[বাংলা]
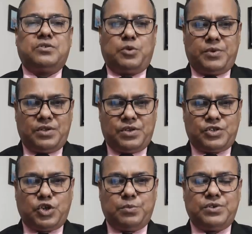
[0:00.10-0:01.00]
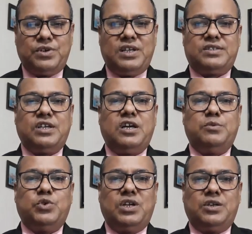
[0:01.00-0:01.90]
সুপ্রিয় দর্শক মণ্ডলী
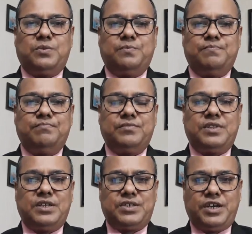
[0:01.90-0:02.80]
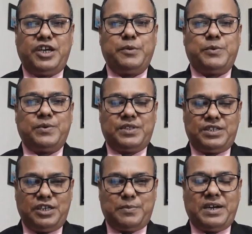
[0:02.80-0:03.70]
আসসালামু আলাইকুম দেশে এবং
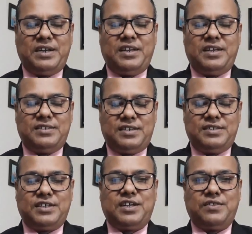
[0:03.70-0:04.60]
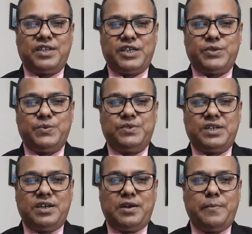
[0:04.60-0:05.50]
দেশের বাহিরে যে যেখান থেকে
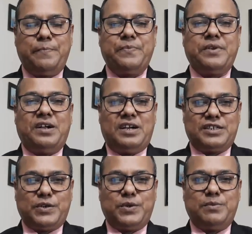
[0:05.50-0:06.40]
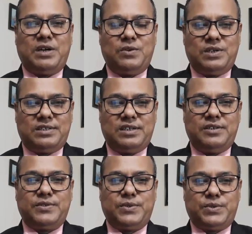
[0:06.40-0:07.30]
শুনছেন আশা করি ভালো আছেন
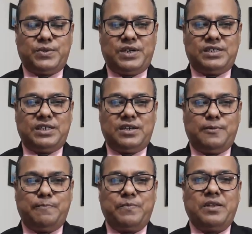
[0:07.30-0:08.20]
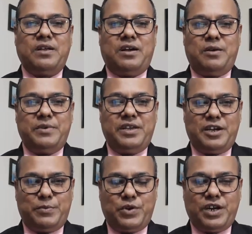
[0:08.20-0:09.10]
সুস্থ আছেন আমি
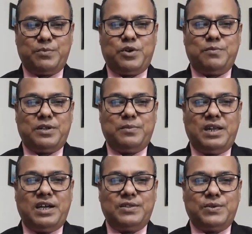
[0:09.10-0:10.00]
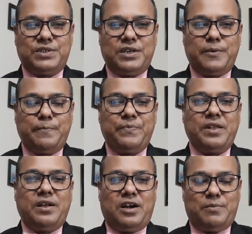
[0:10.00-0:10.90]
অ্যাডভোকেট মোহাম্মদ বেলায়েত হোসেন
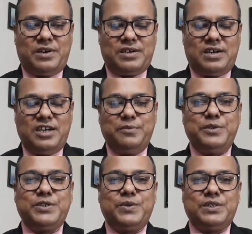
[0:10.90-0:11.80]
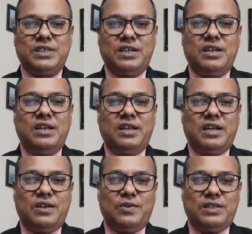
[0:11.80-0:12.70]
আমার আইন বিষয়ক চ্যানেল
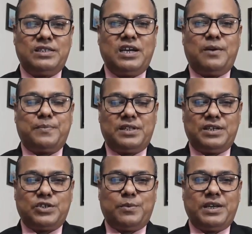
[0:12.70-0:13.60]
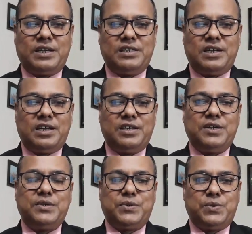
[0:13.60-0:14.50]
লিগাল নলেজে আপনাদের সবাইকে জানাই
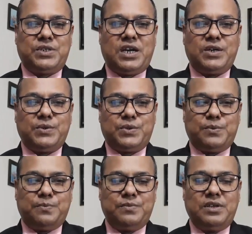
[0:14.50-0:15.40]
সুস্বাগতম